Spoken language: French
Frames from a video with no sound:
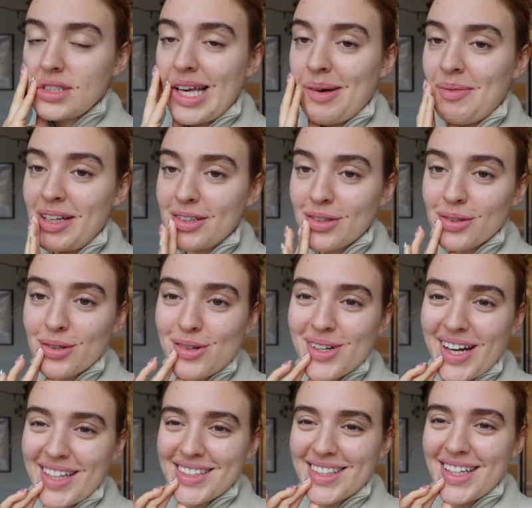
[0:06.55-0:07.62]
Il y a ma tante
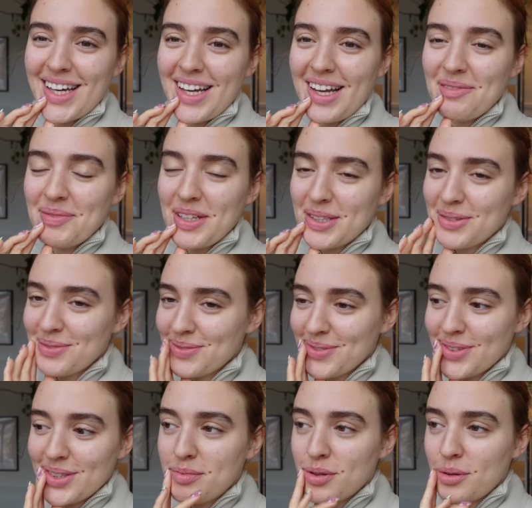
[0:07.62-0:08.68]
Lorraine qui est à la
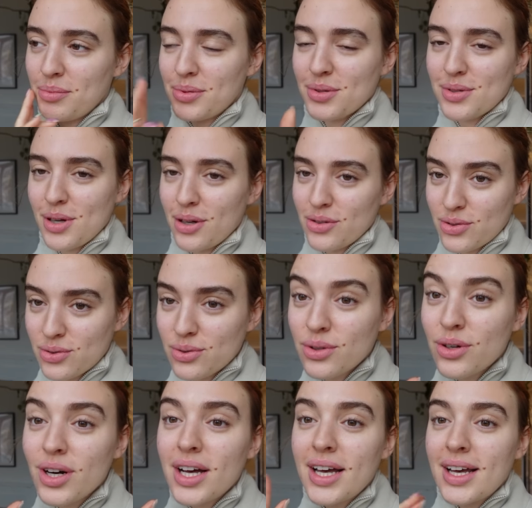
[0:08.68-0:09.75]
maison pour plusieurs
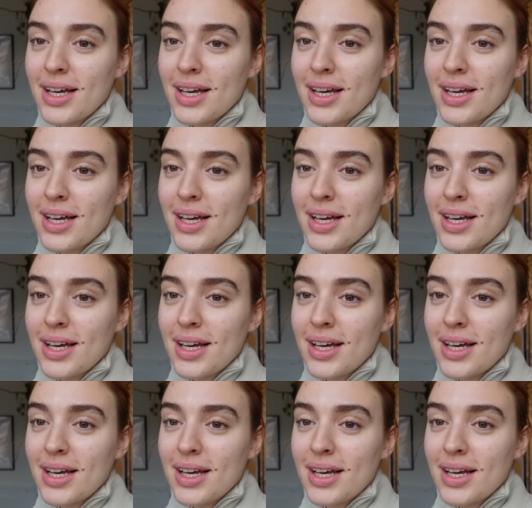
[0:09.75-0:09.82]
jours.